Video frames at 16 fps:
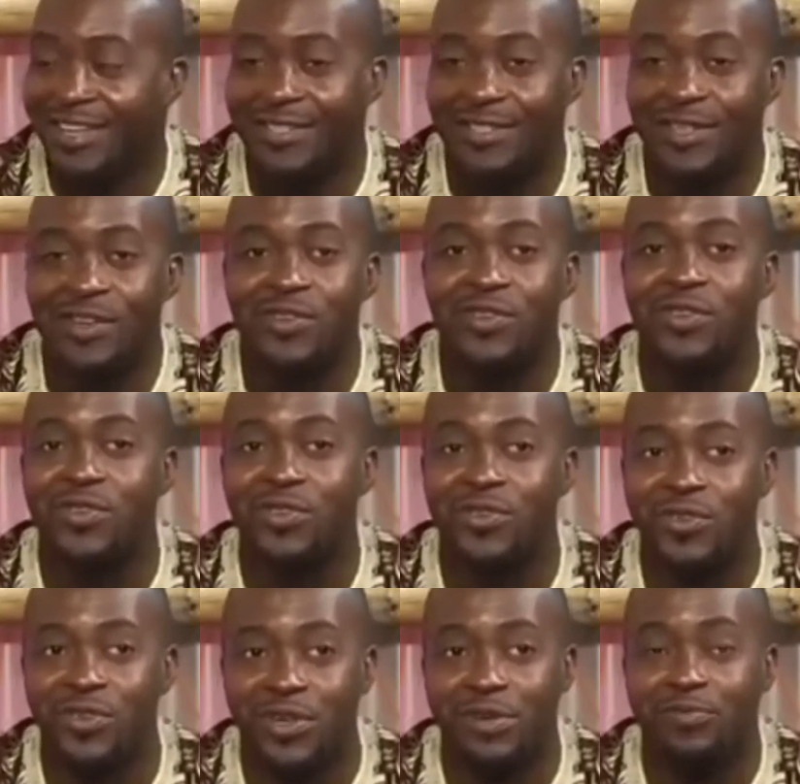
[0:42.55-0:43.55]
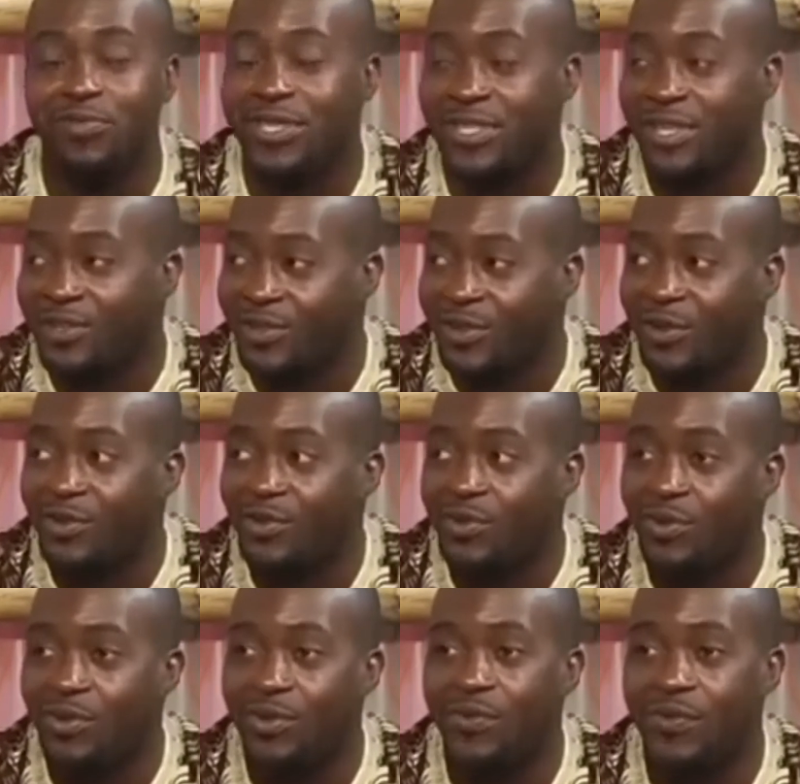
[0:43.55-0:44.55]
en tant que représentant
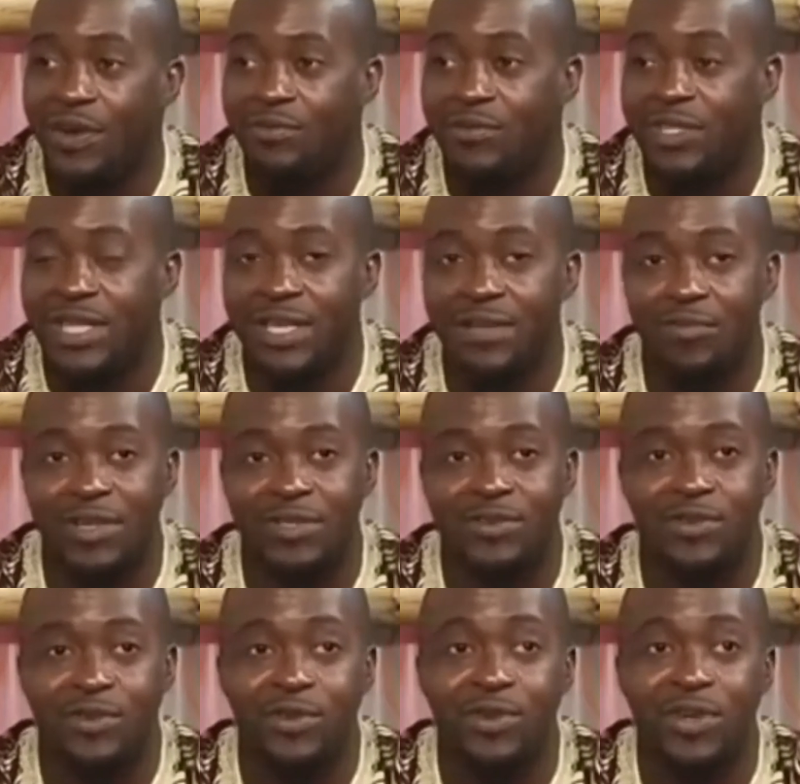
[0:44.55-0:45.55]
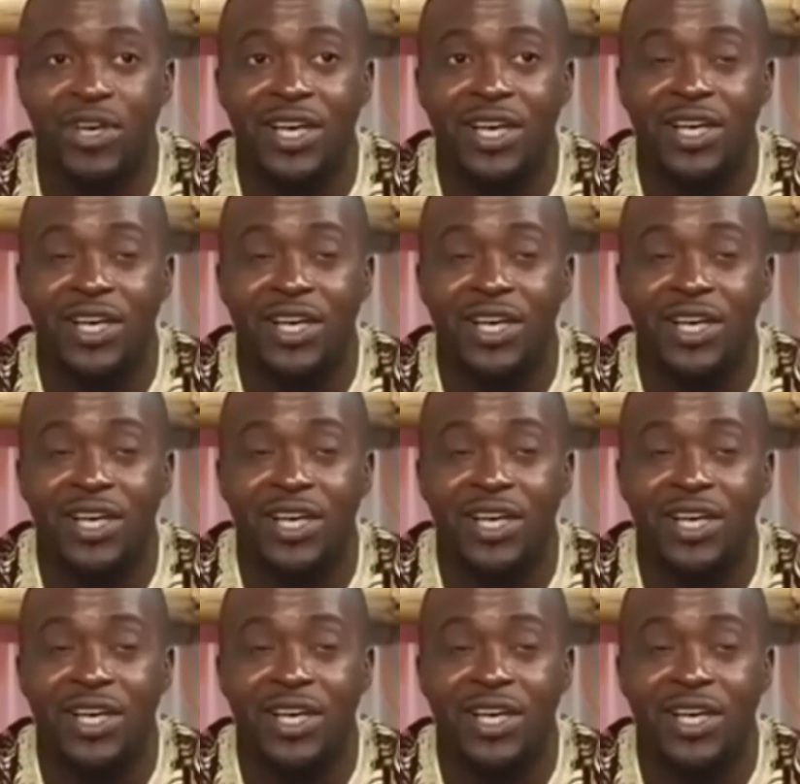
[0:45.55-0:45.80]
de, Femme Djengue parce que